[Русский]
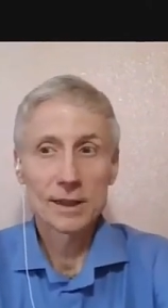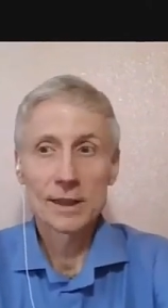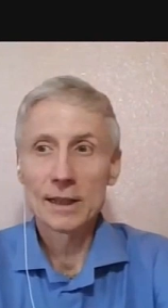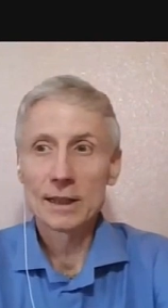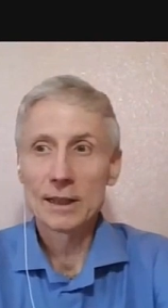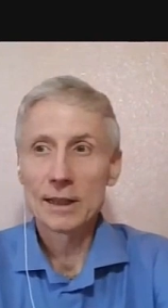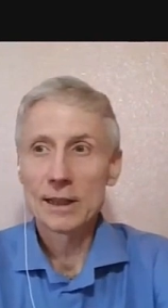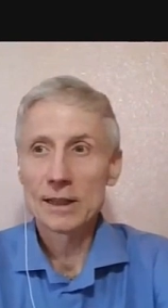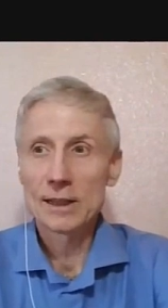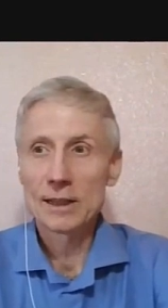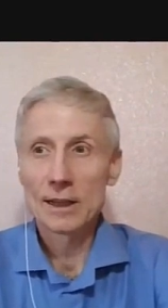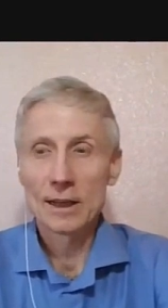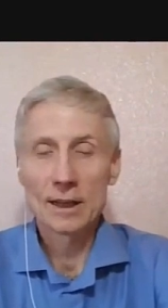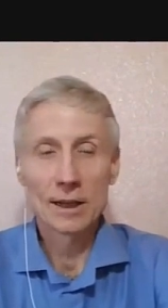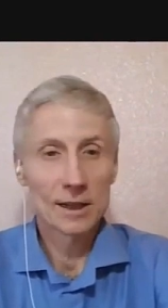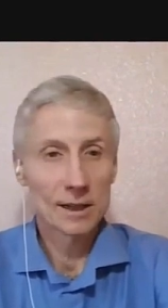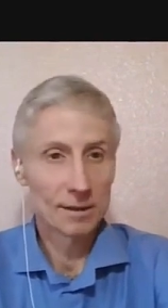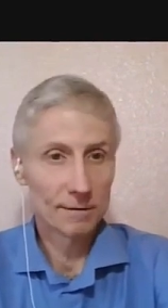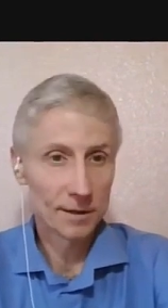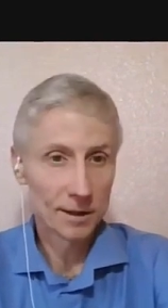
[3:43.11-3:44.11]
Ценность
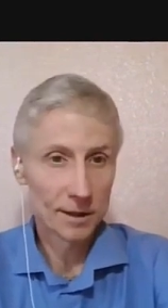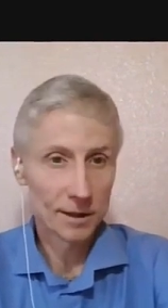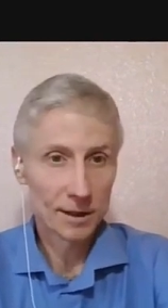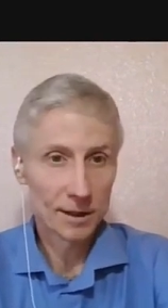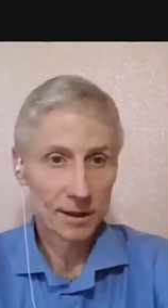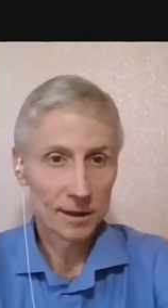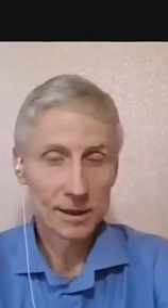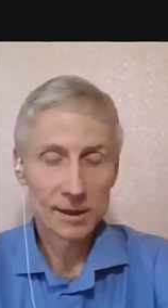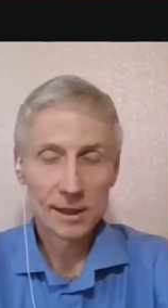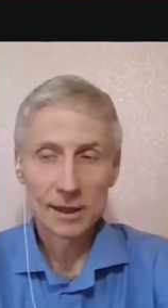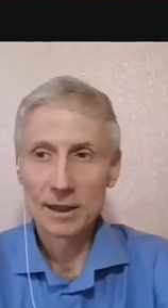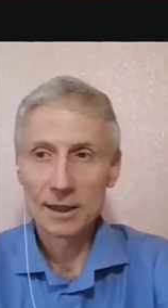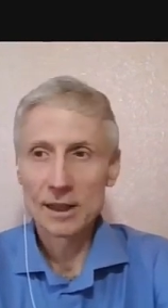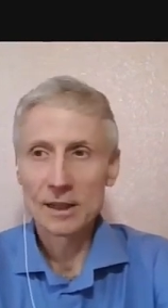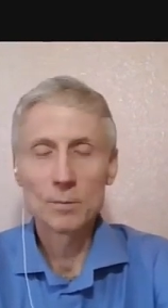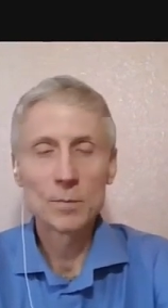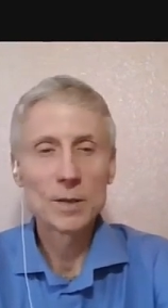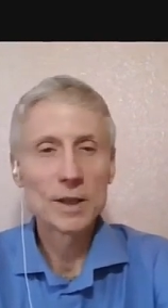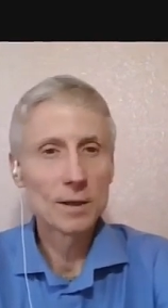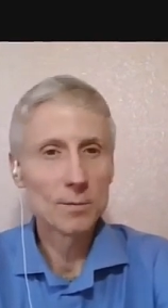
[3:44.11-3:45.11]
развития,
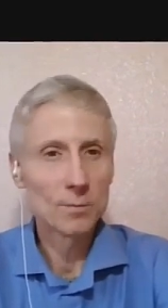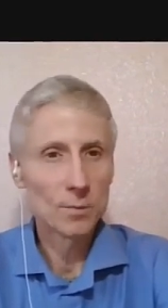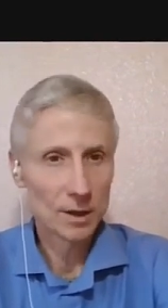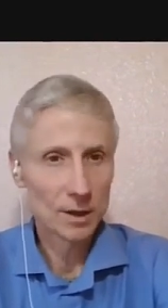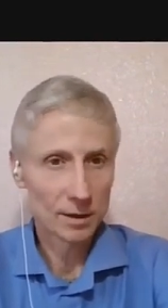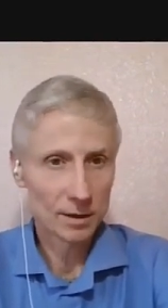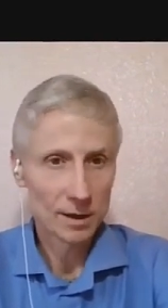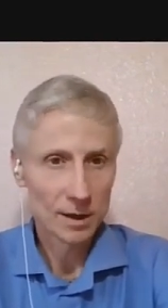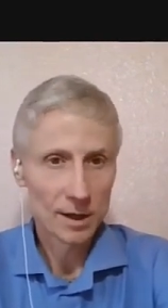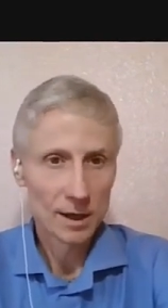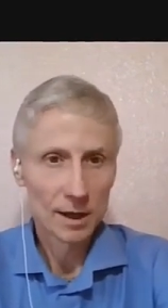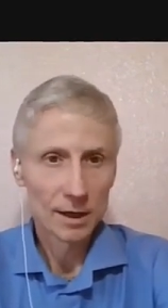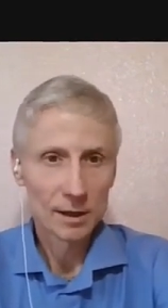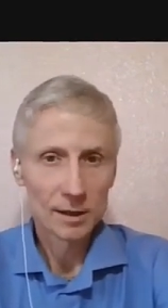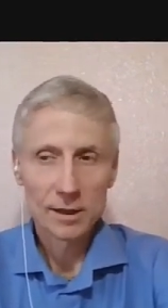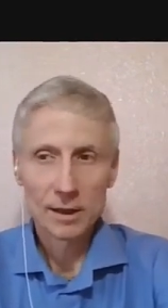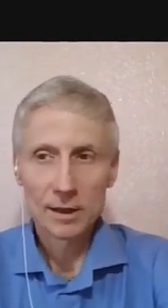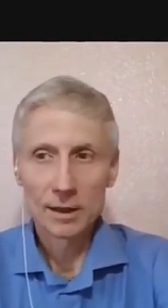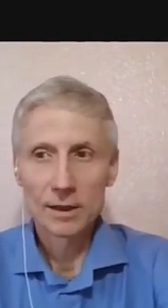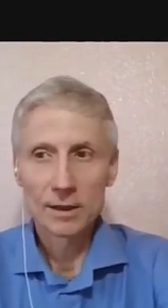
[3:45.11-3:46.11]
ценность перемен,
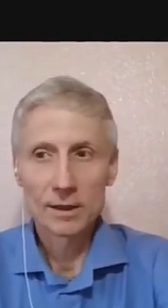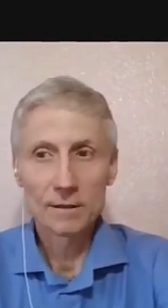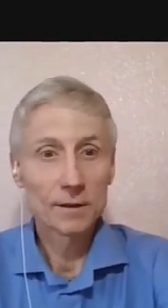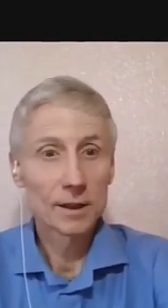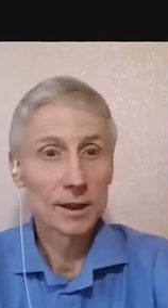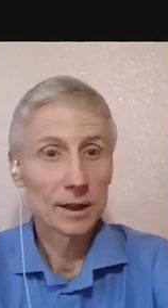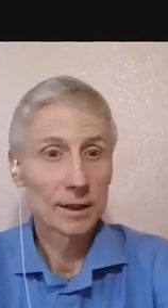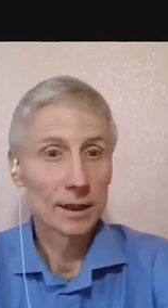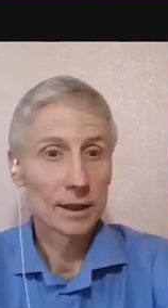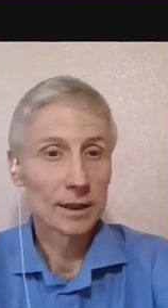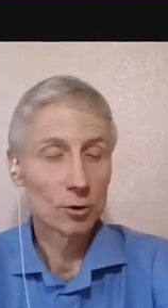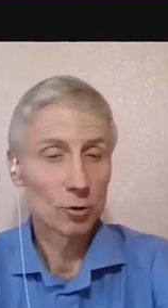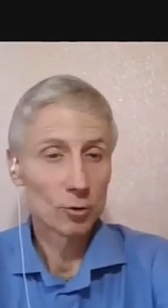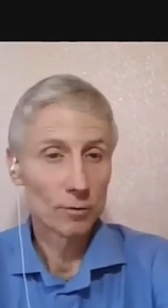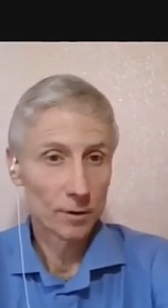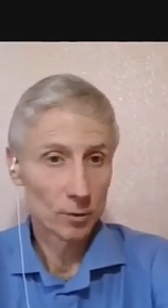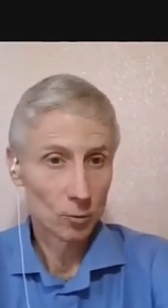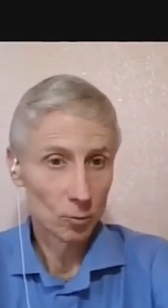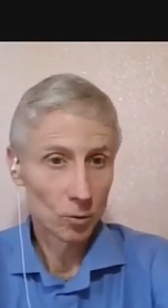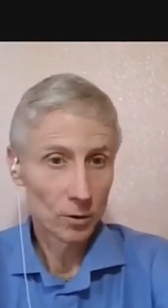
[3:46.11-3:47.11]
ценность выхода на
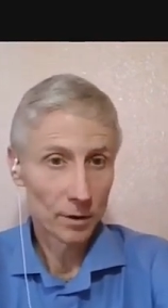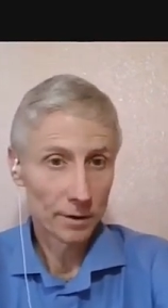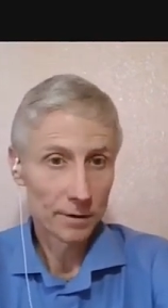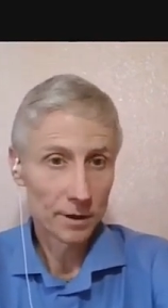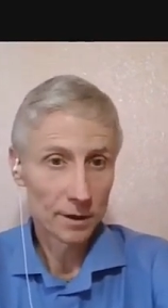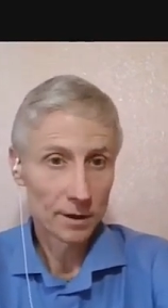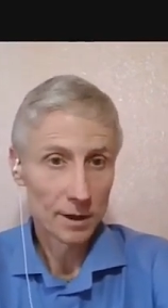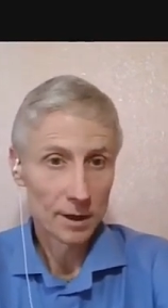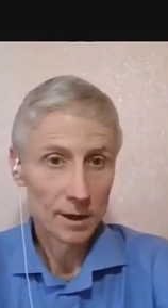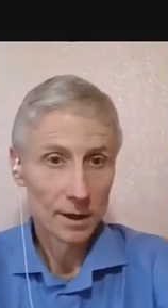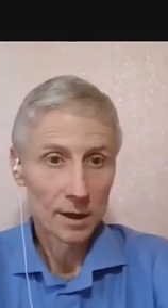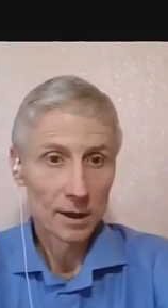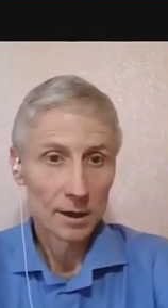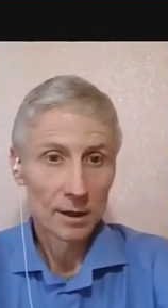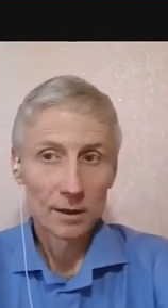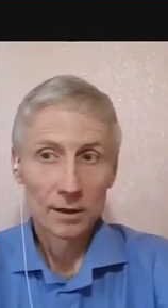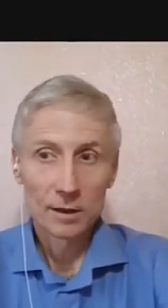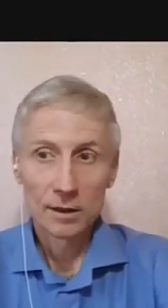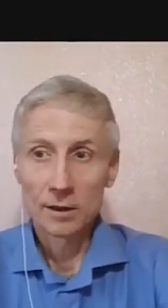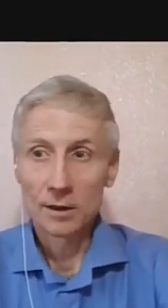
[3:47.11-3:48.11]
новый уровень,
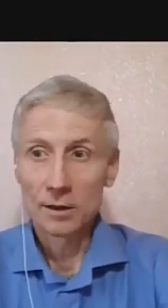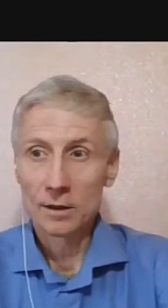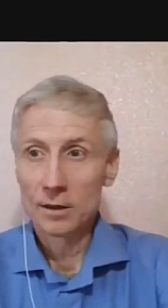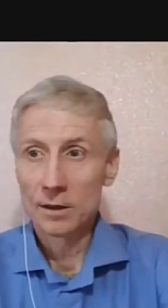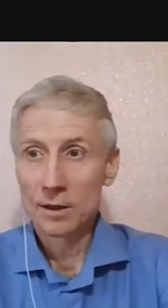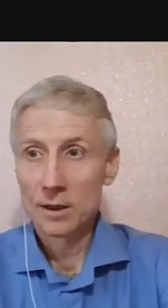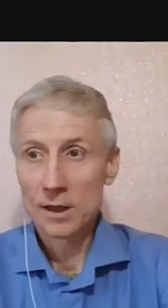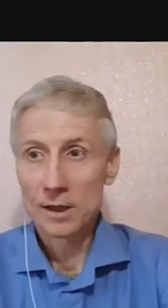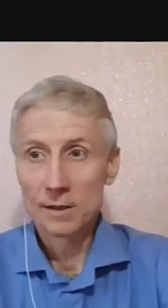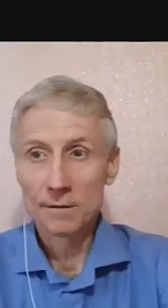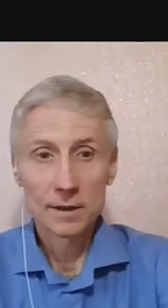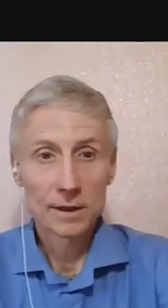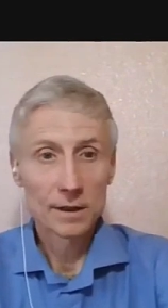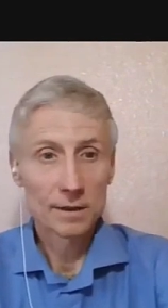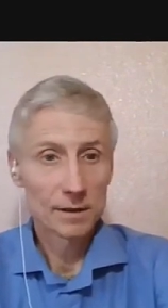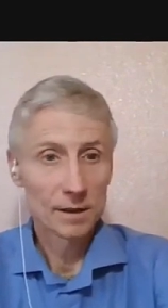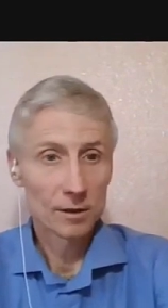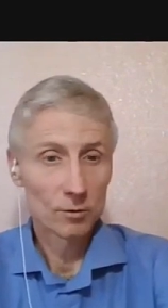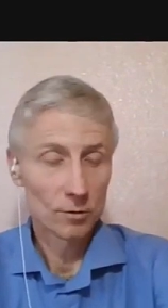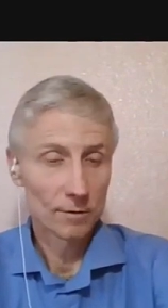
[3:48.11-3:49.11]
а, развитие
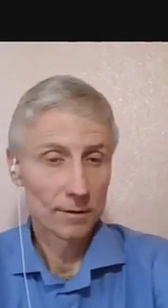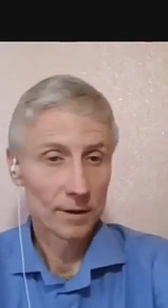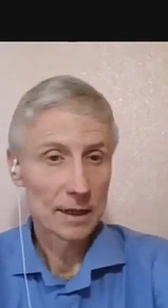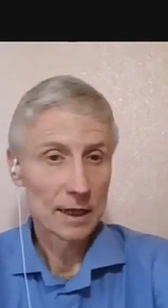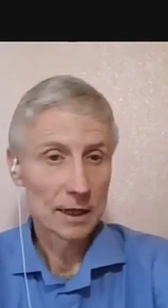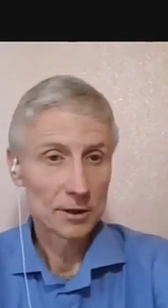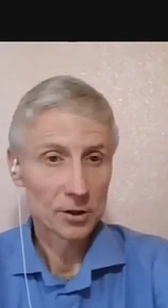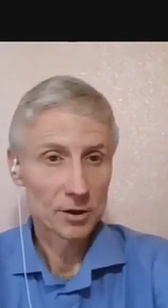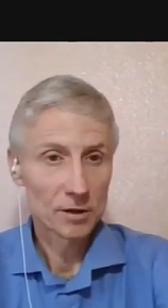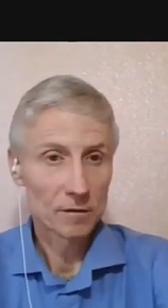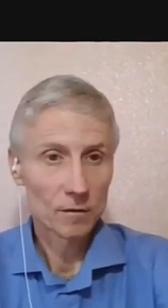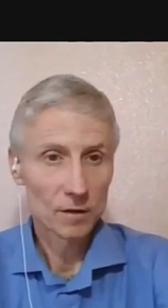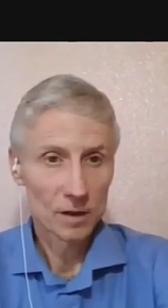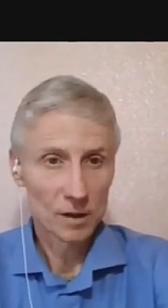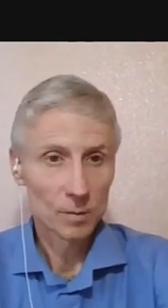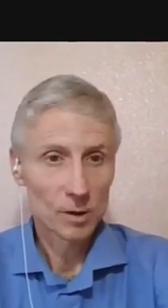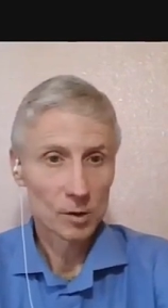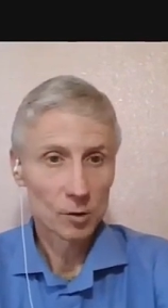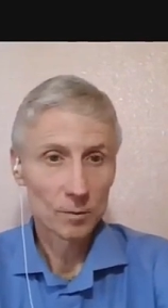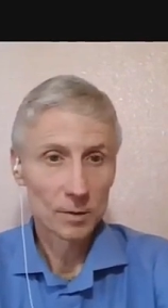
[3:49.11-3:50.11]
себе новых качеств, новых
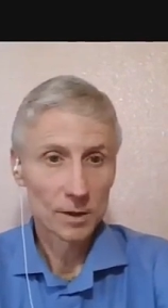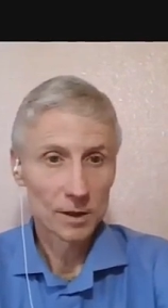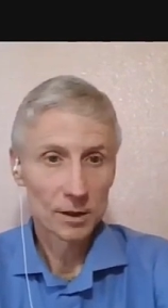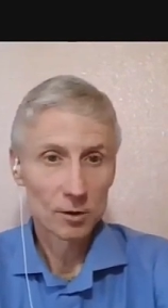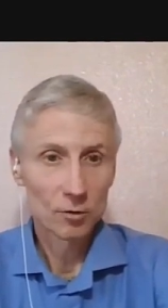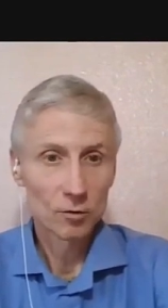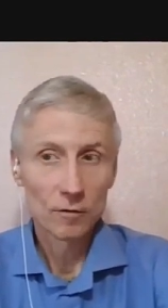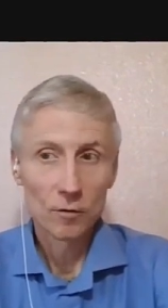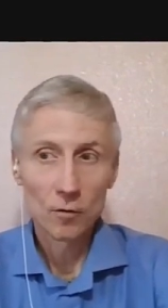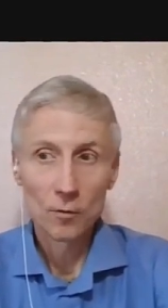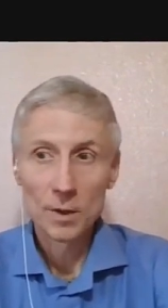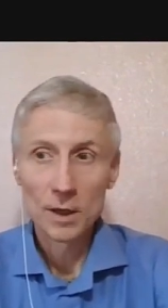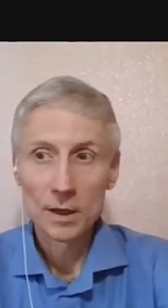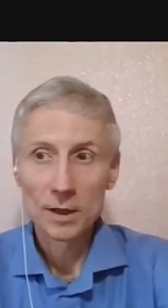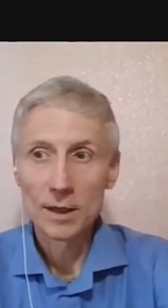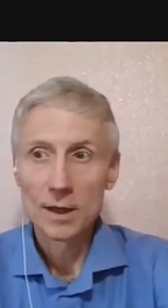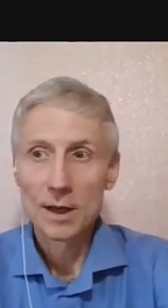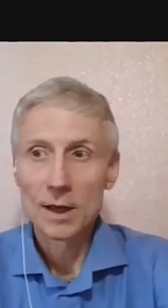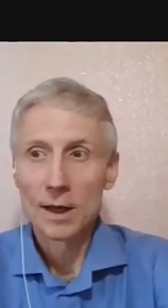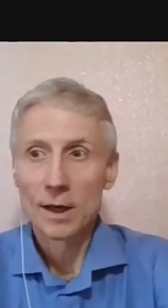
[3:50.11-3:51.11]
способностей, новых
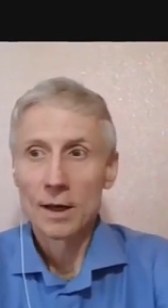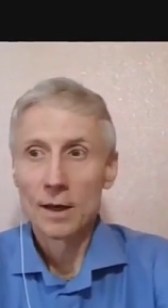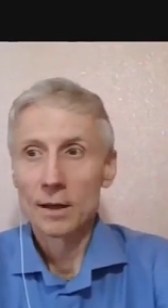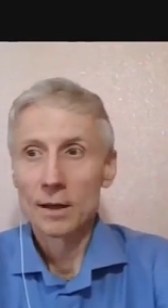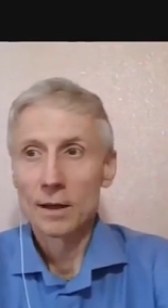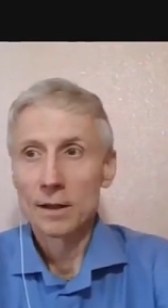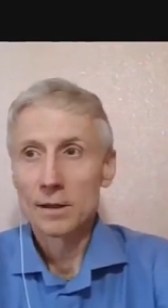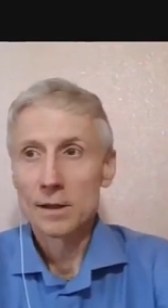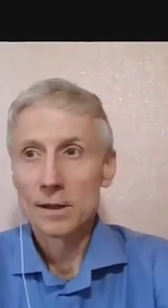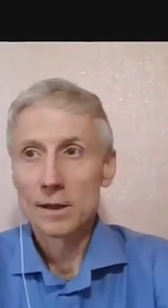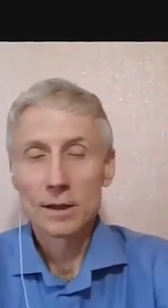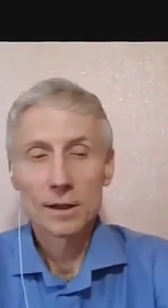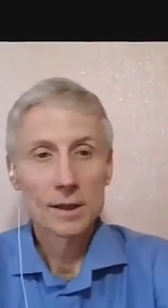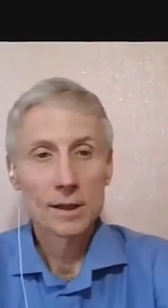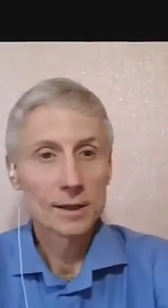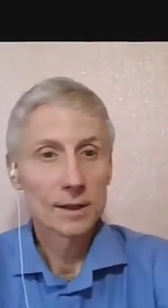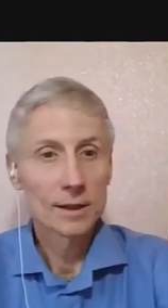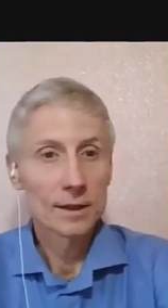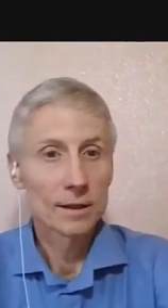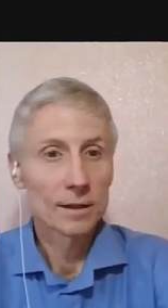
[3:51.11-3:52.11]
умений, а,
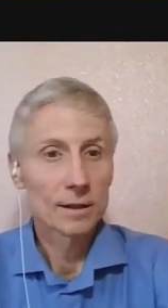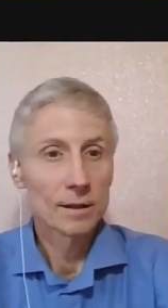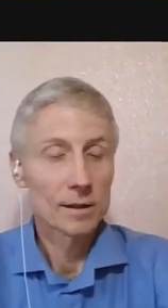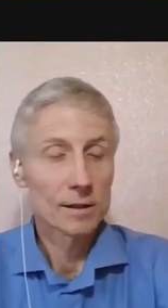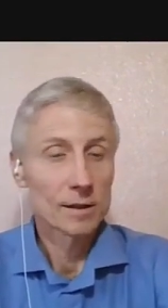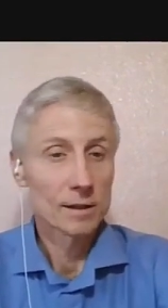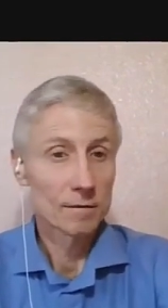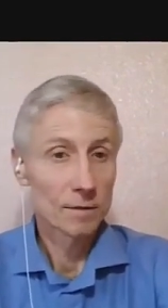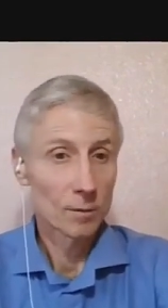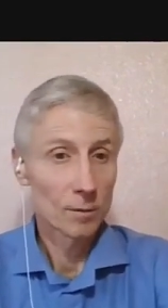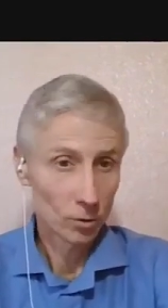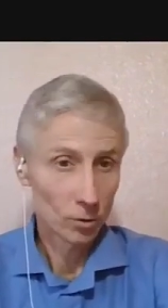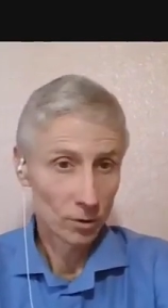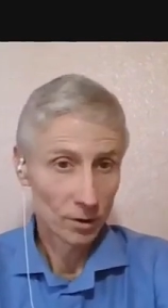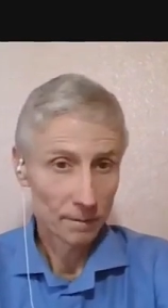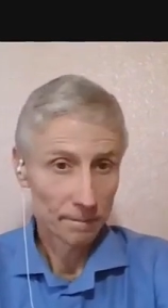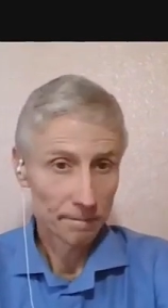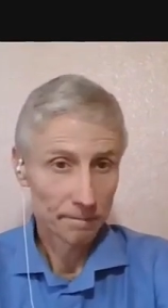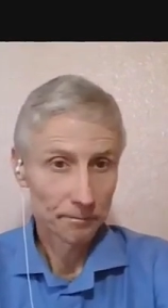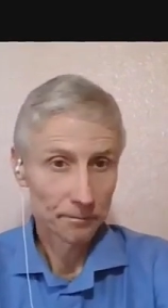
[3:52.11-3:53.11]
ценность
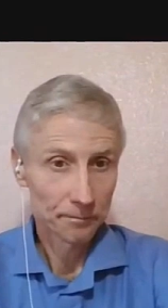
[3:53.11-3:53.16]
свободы,